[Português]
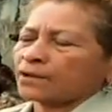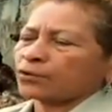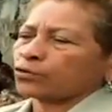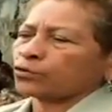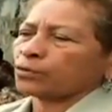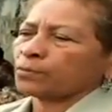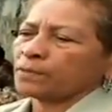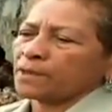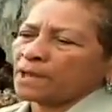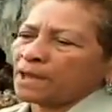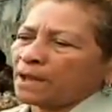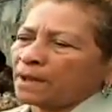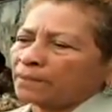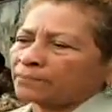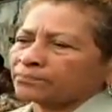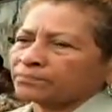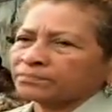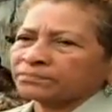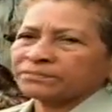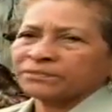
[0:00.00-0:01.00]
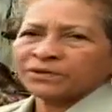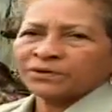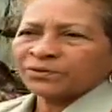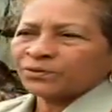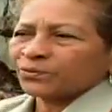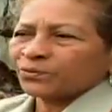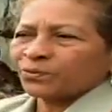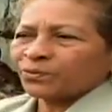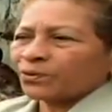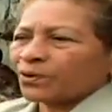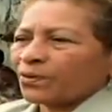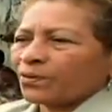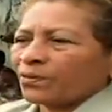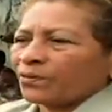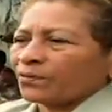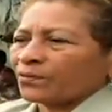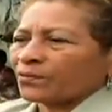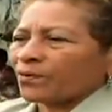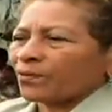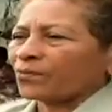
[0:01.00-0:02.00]
Paralisando o país afeta a
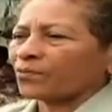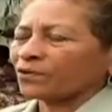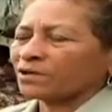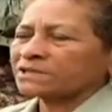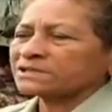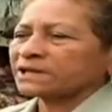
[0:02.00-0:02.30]
economia.